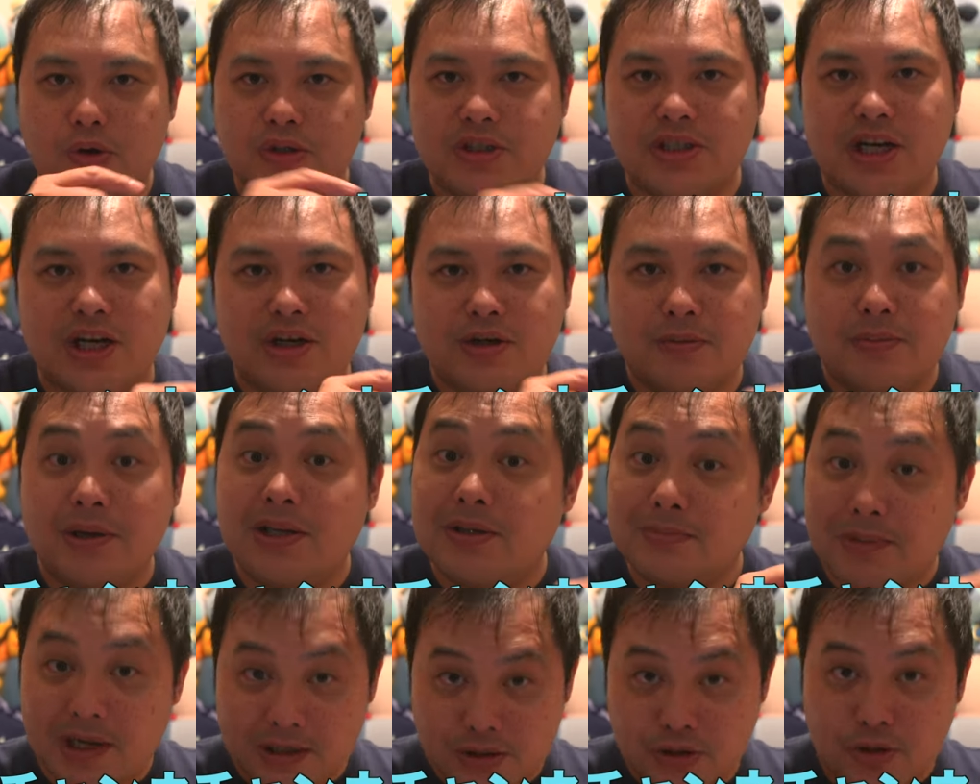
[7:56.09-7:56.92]
こちらの
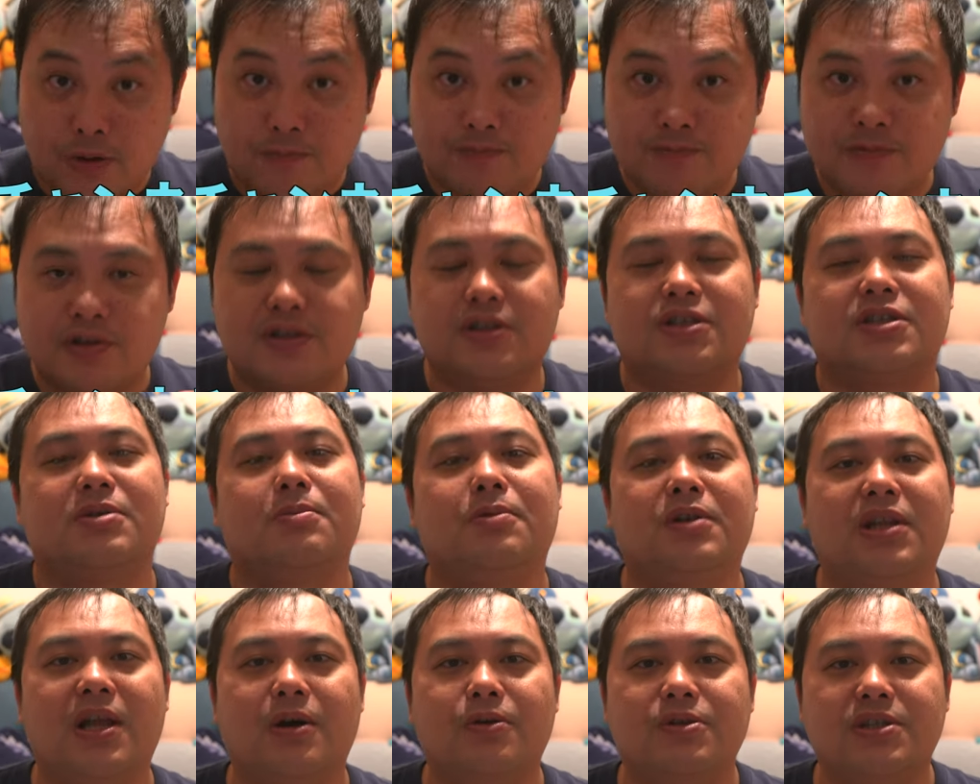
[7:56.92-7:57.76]
ベルマークの通知
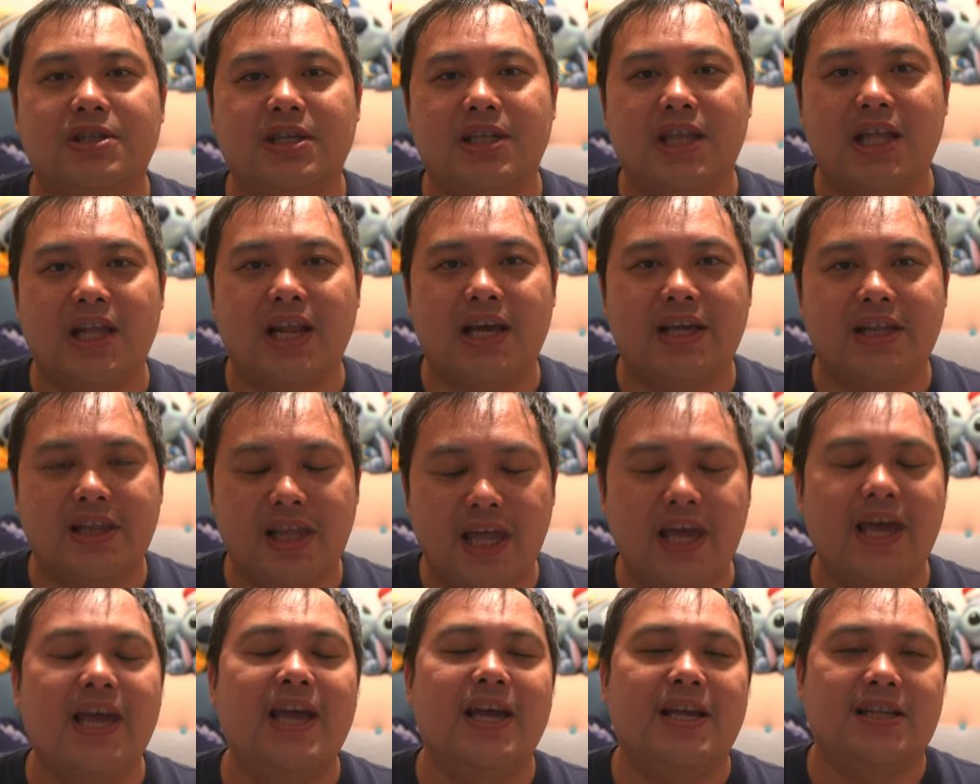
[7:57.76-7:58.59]
ボタンを押していただい
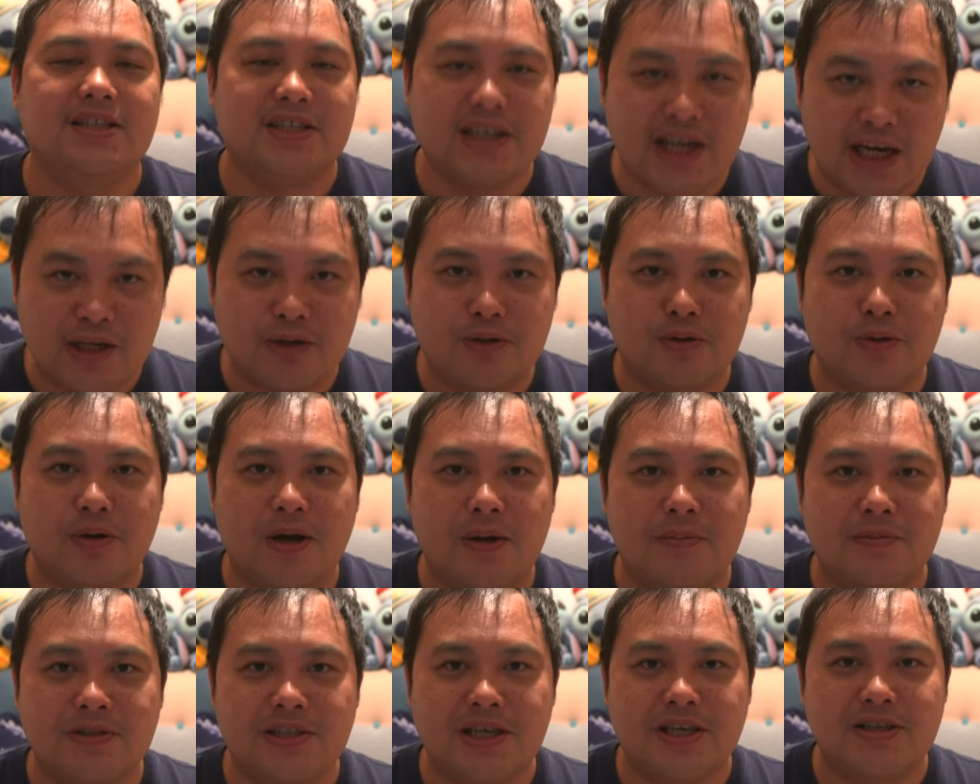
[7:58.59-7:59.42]
て、次回の動
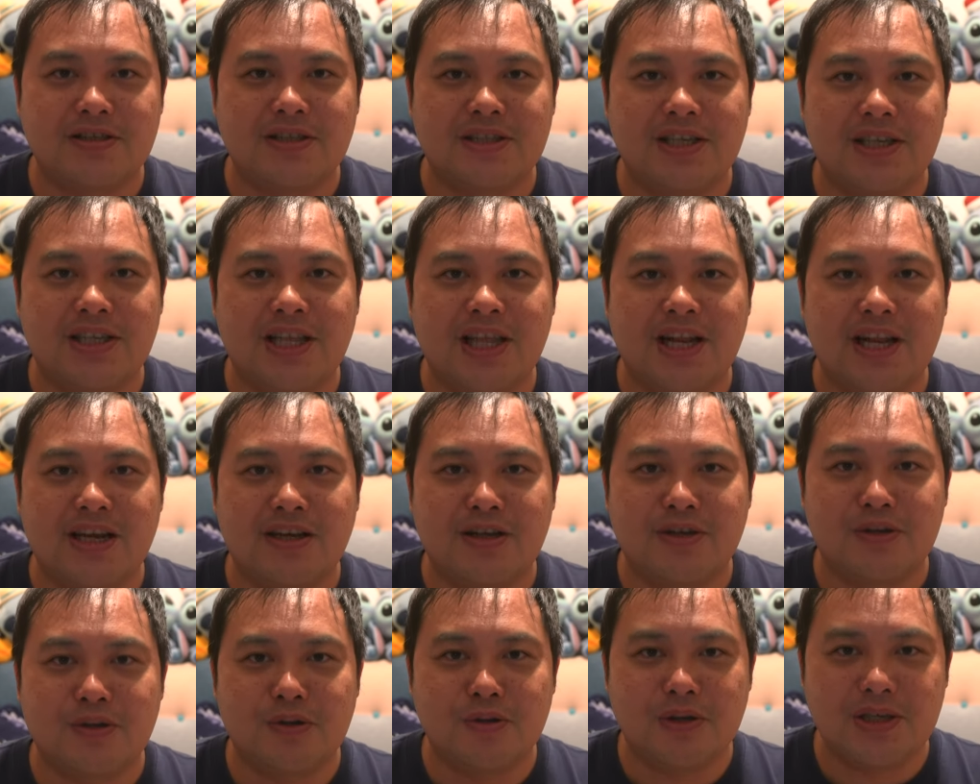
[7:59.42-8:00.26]
画もチェックしていただ
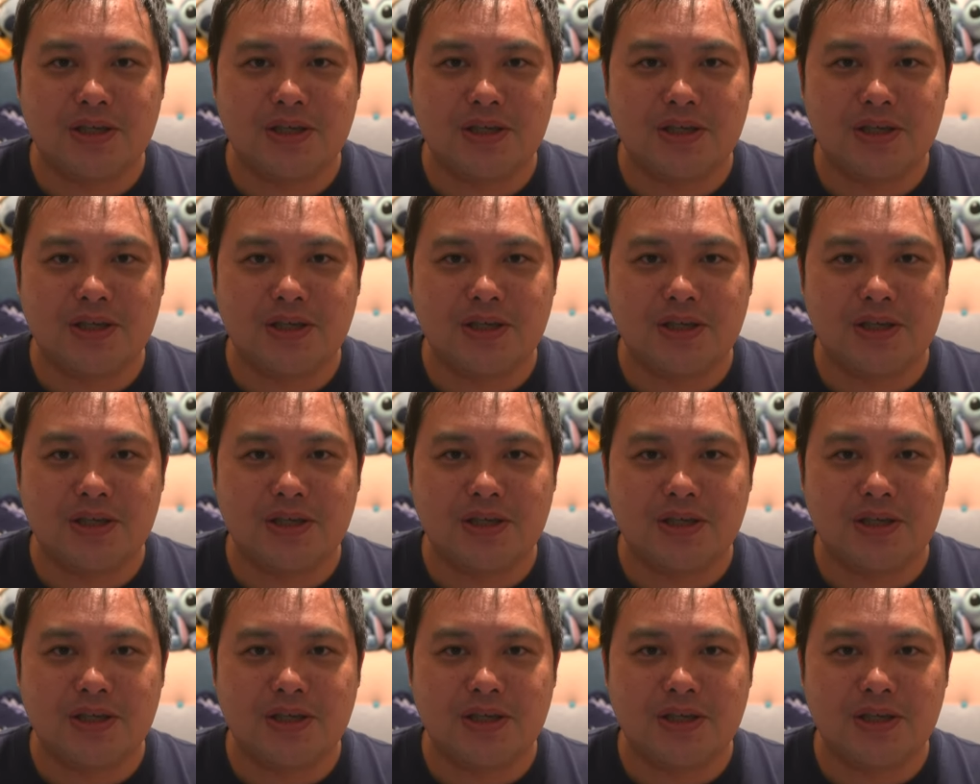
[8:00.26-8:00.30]
けると